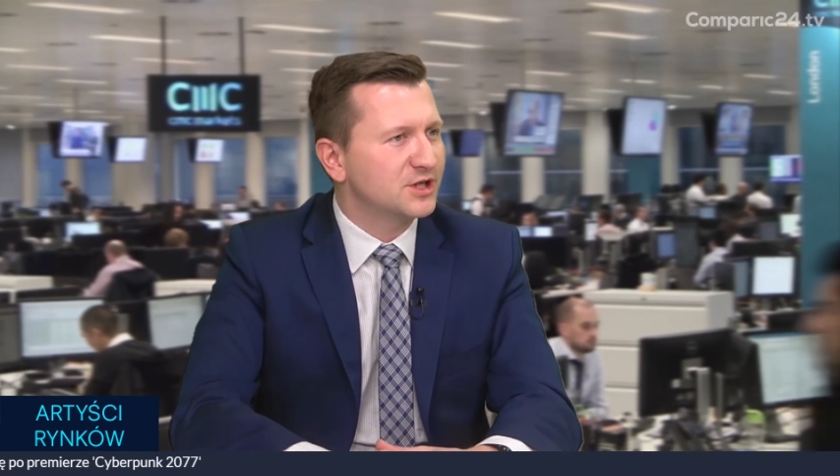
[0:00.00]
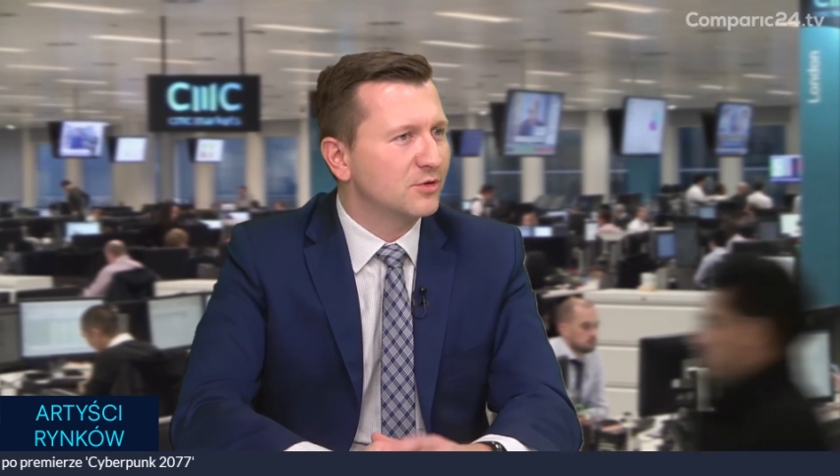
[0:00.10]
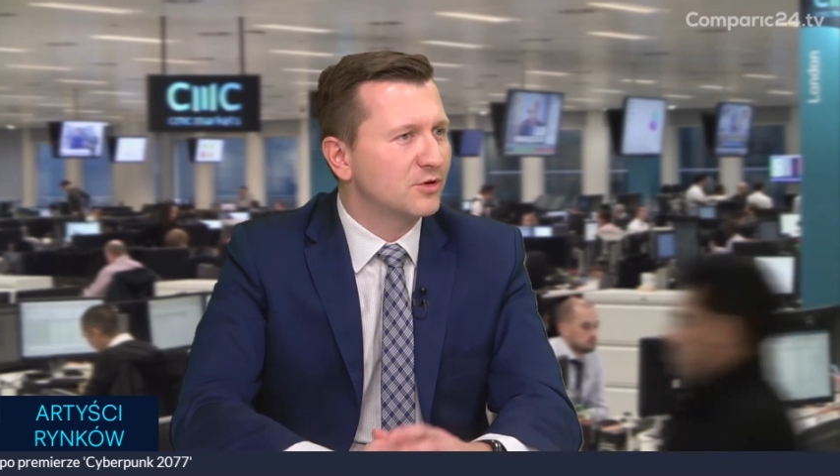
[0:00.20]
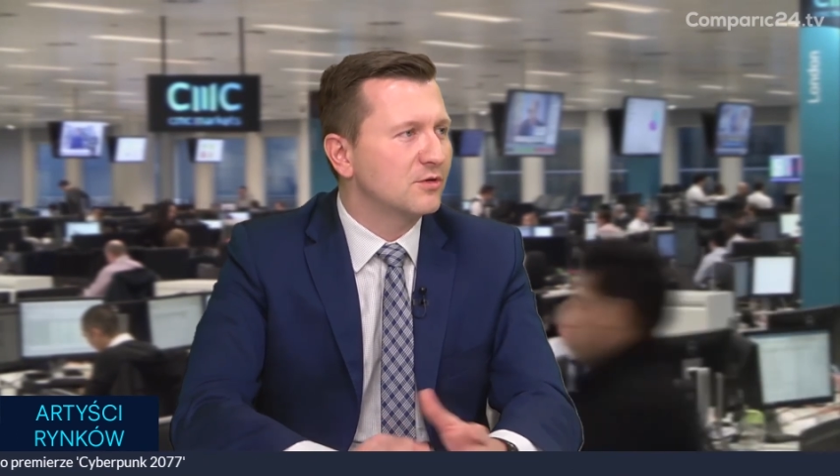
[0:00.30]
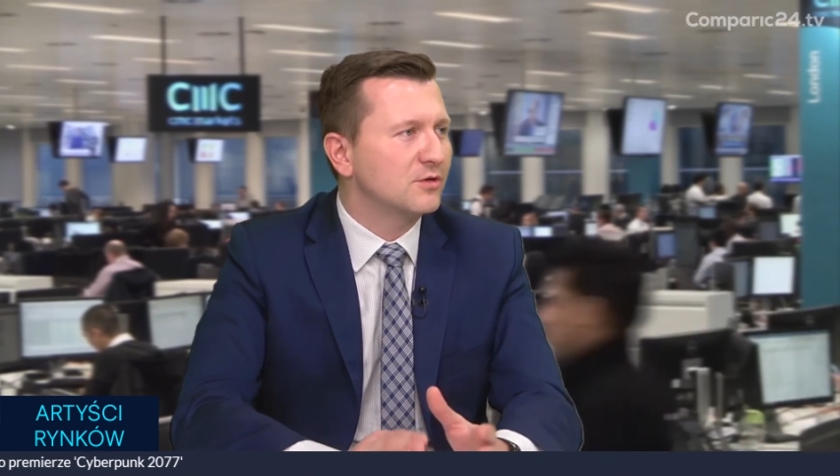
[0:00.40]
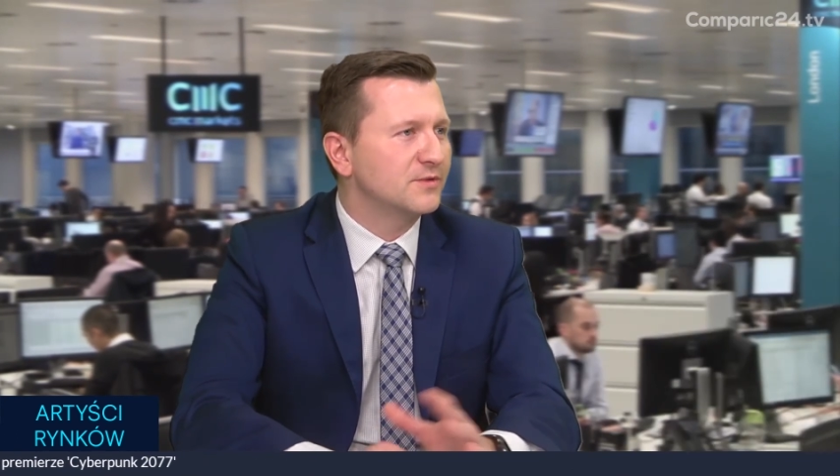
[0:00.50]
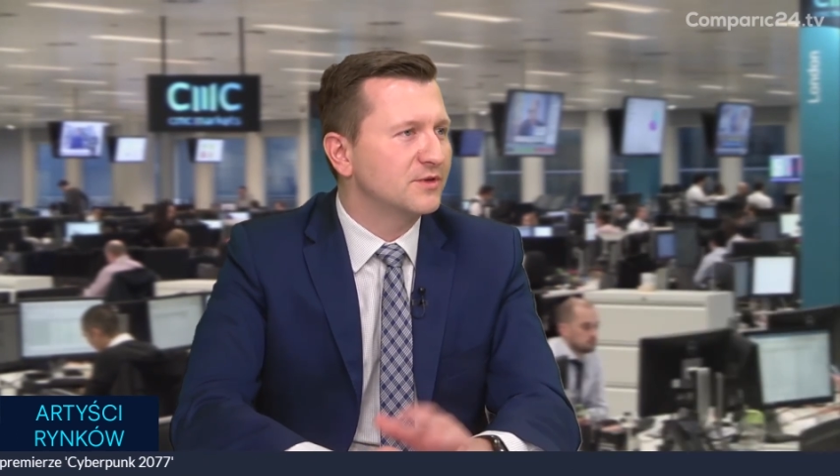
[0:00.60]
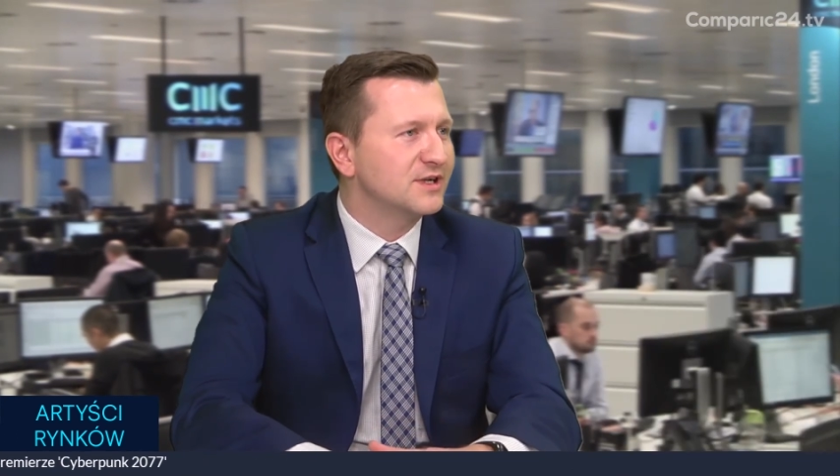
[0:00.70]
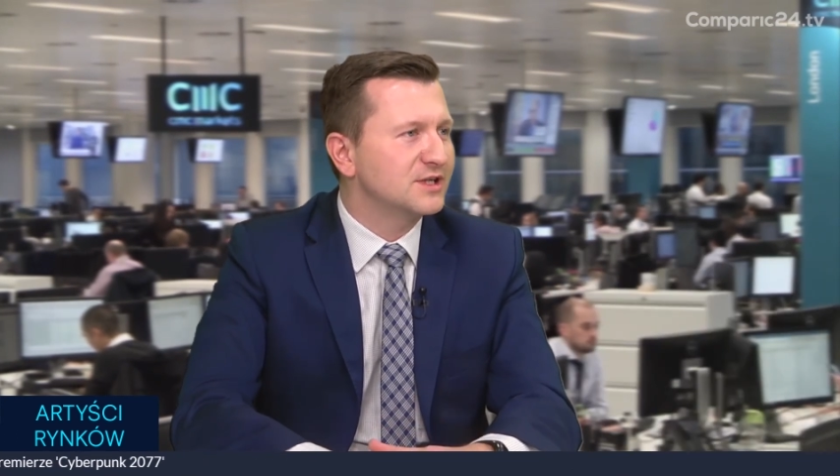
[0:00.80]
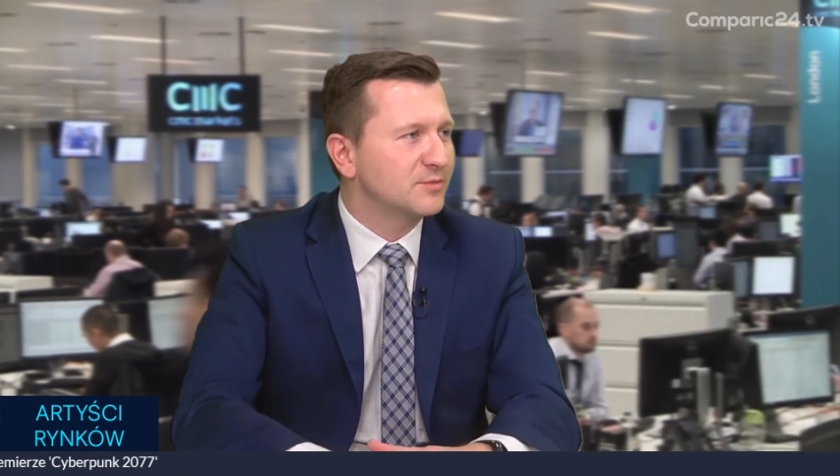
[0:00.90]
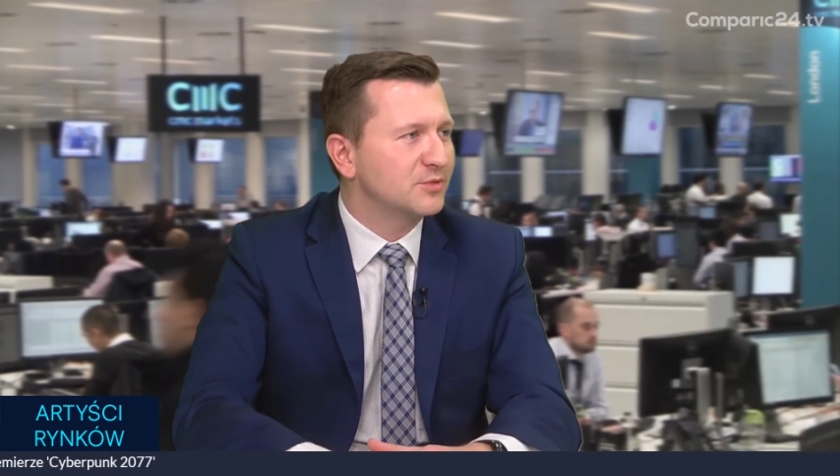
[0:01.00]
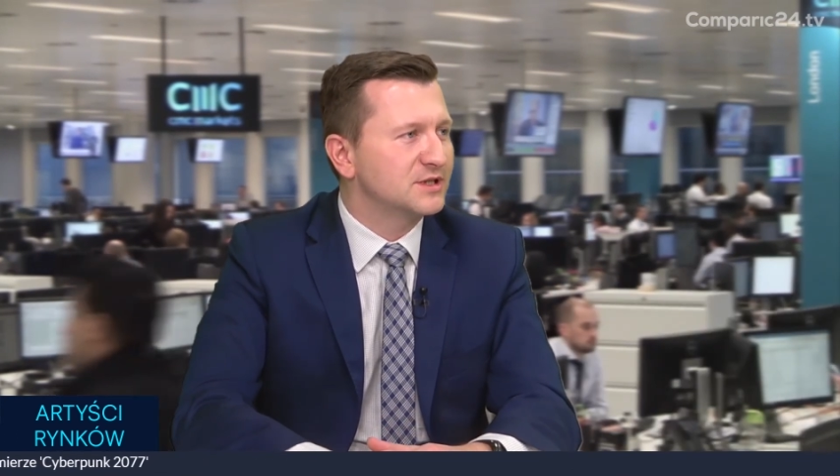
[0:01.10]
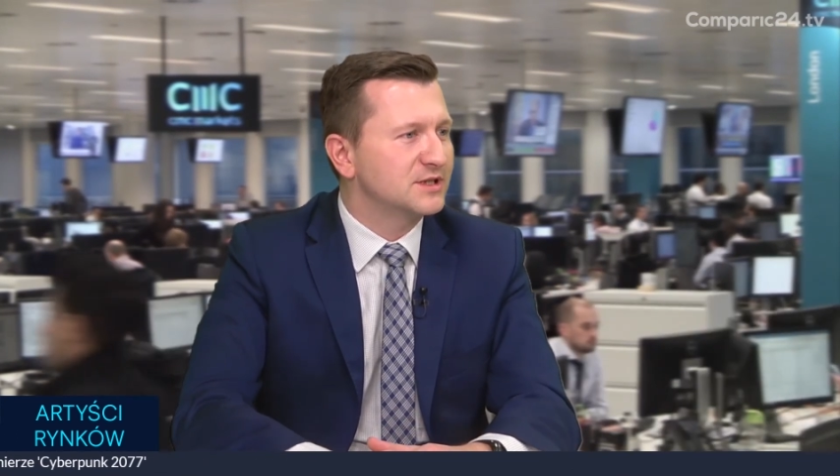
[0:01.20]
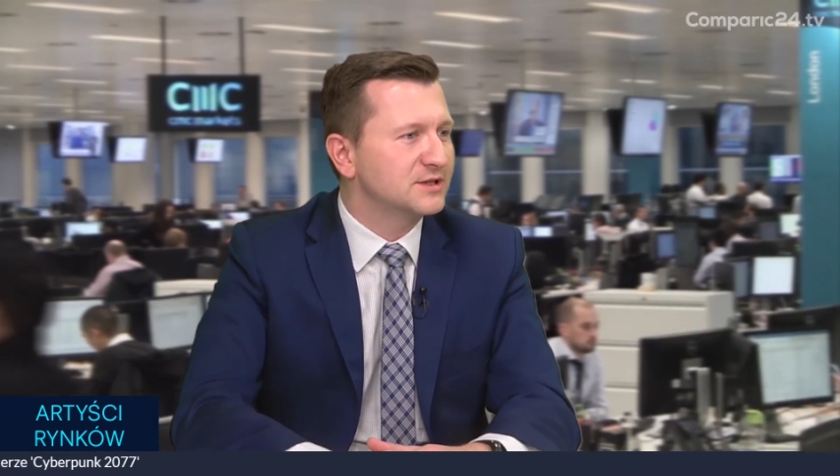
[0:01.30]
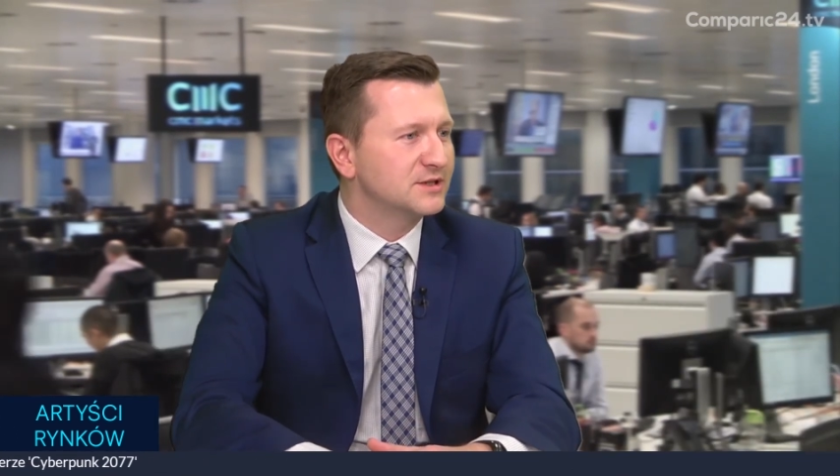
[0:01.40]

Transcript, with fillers: bo około 20%